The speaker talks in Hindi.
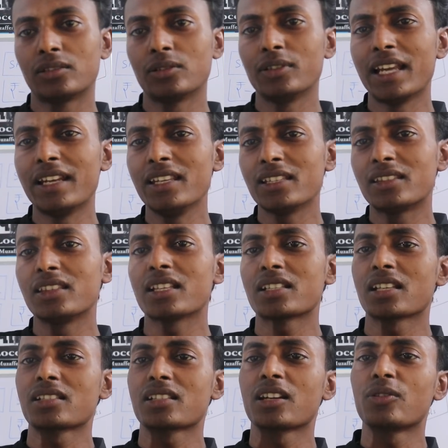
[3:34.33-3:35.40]
तो यानी इतना
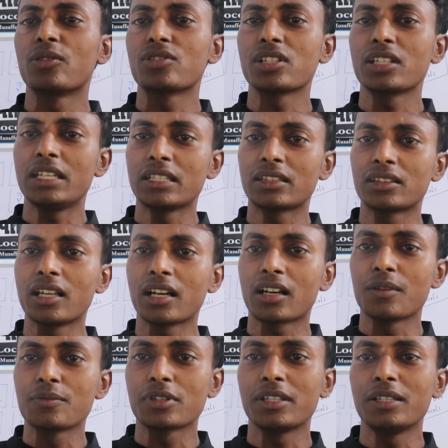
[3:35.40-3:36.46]
सस्ता कोचिंग इतना
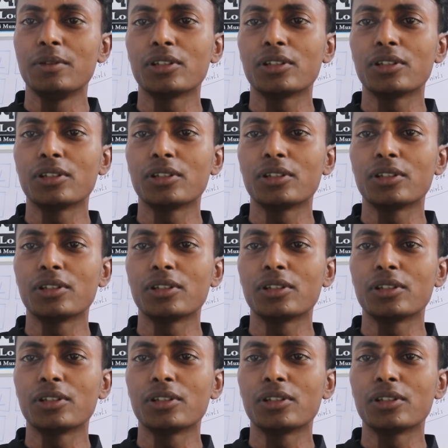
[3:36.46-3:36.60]
कम से